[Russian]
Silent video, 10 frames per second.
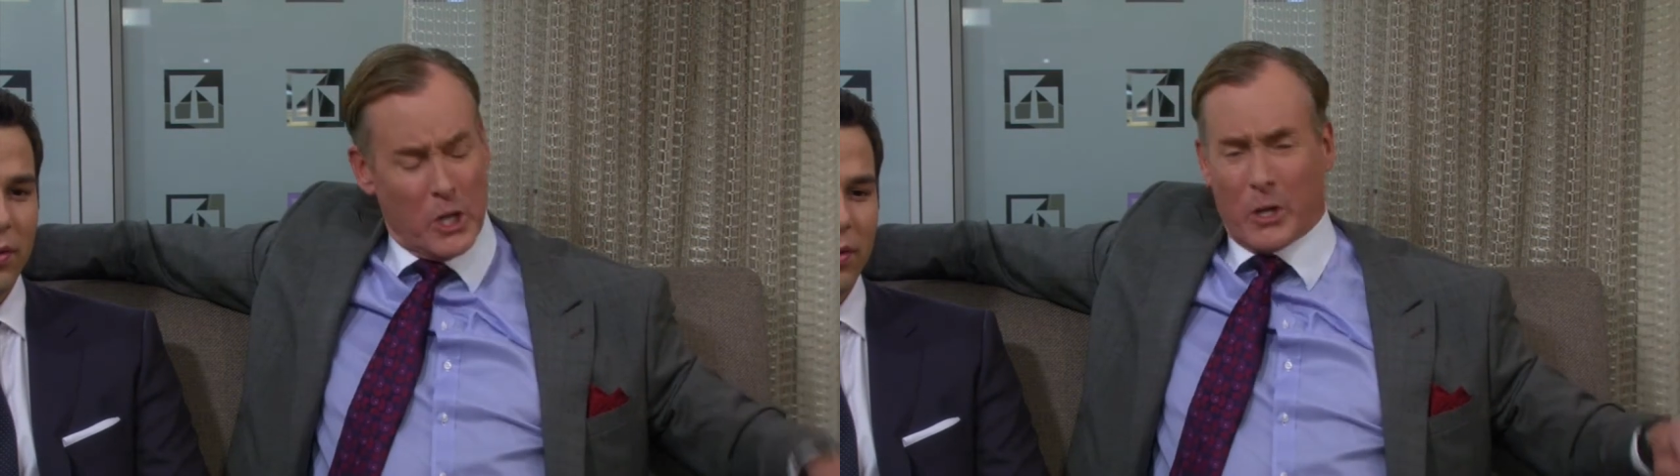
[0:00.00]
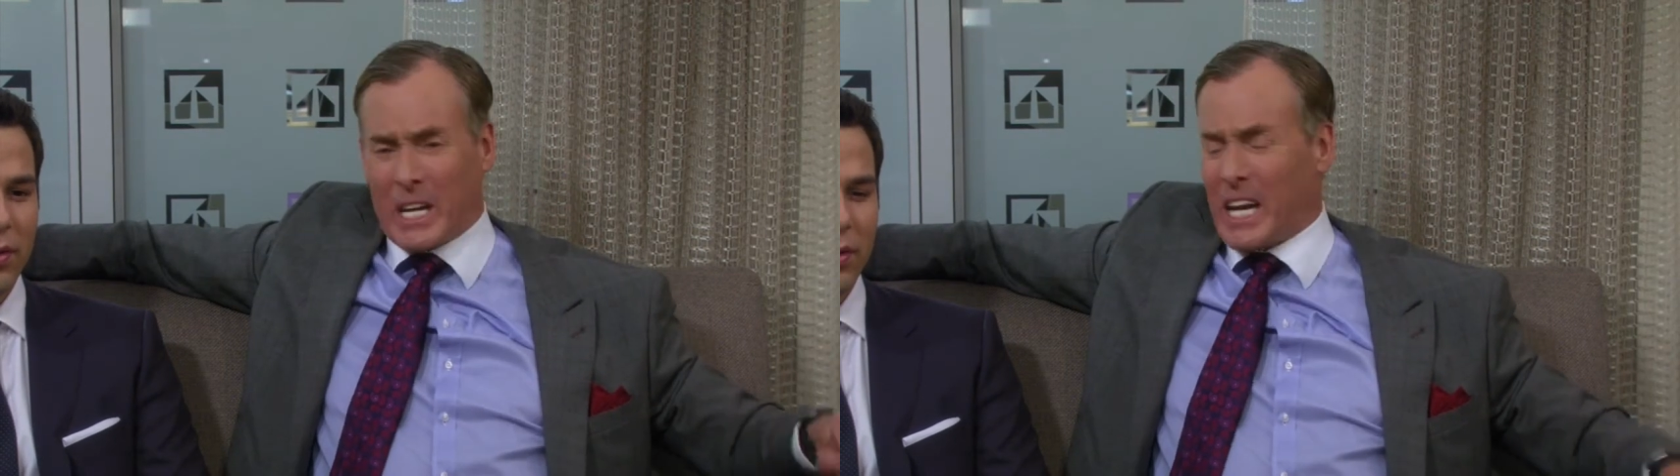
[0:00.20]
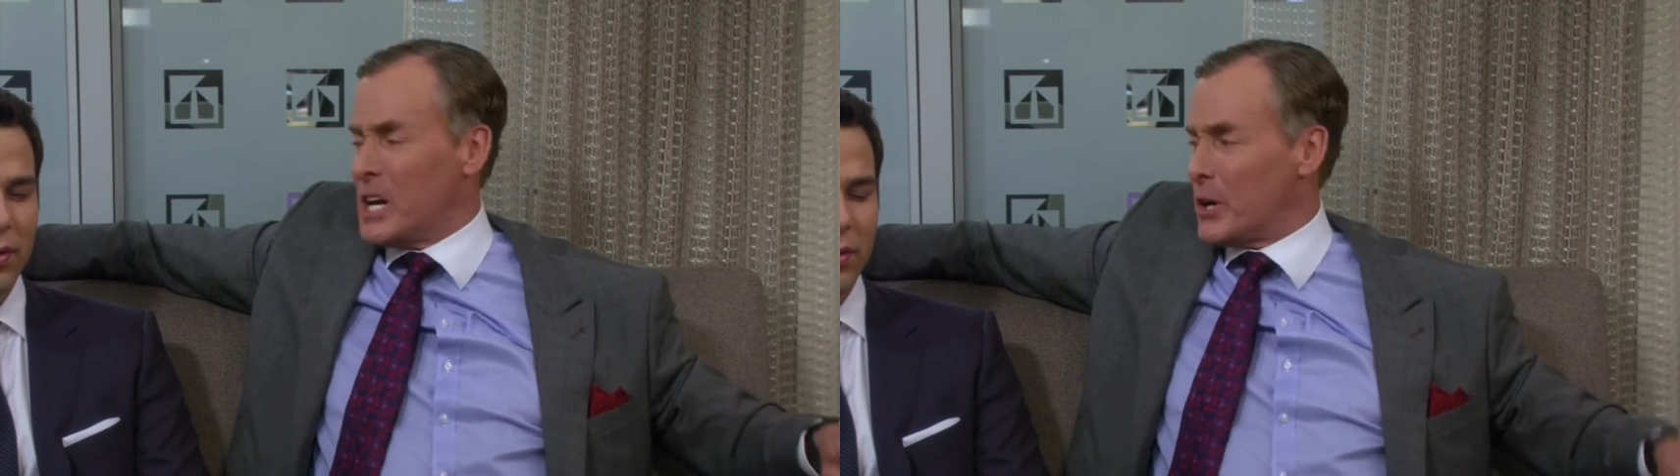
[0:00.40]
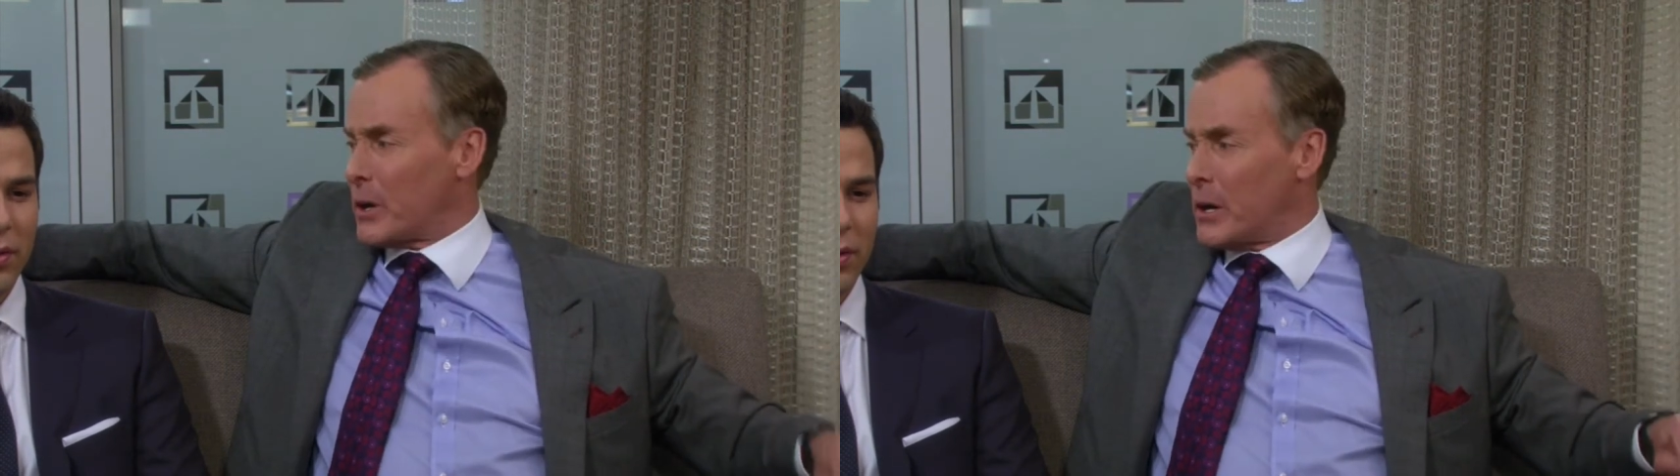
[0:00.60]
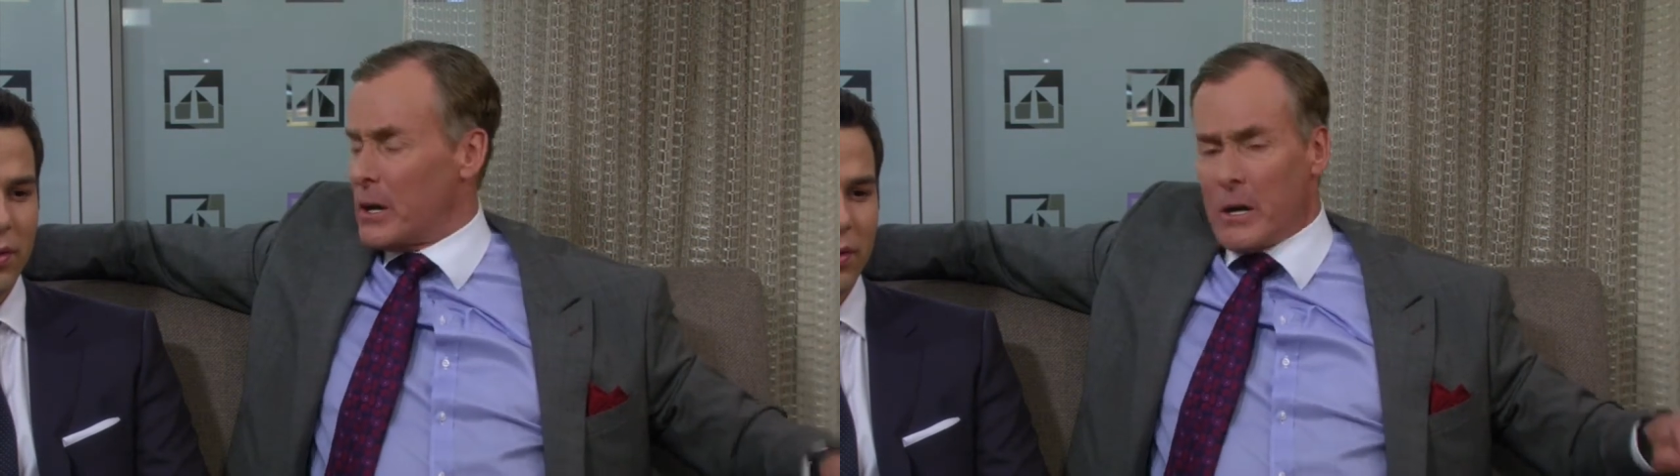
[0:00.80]
Когда ты
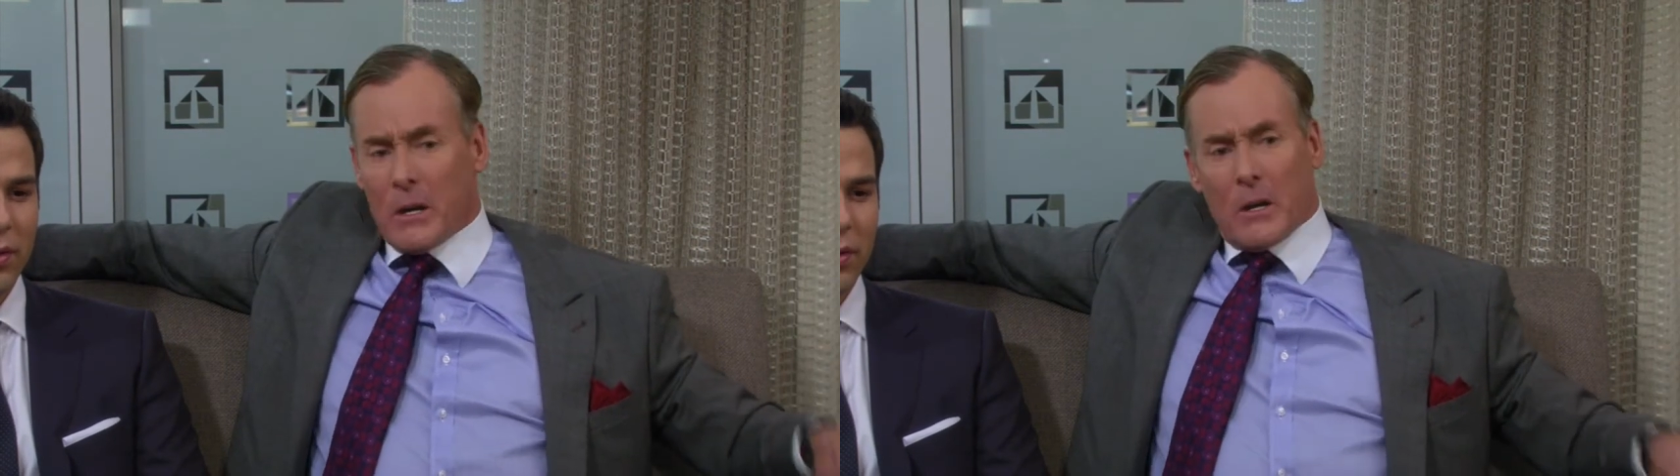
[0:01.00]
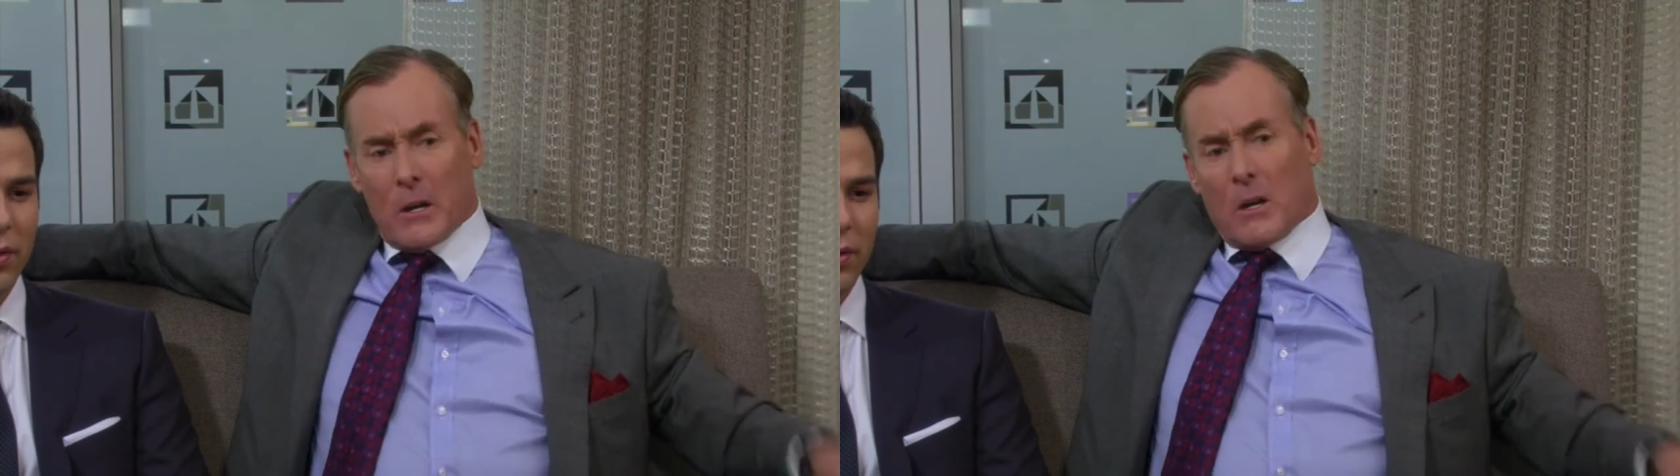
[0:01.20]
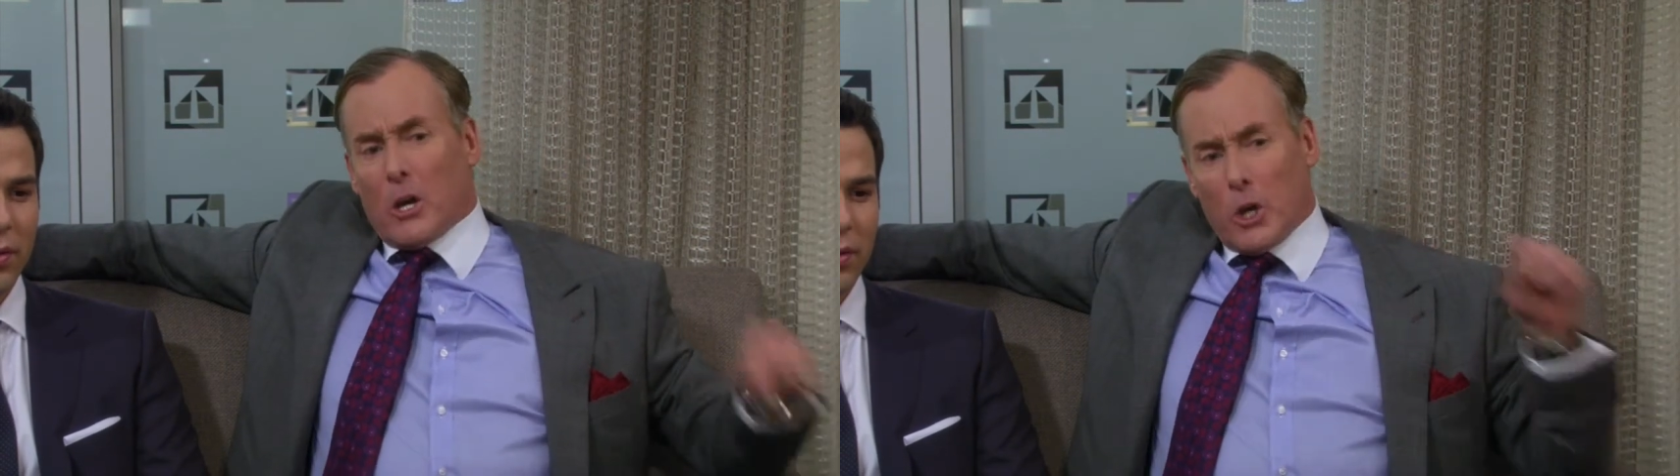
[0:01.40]
тут, ты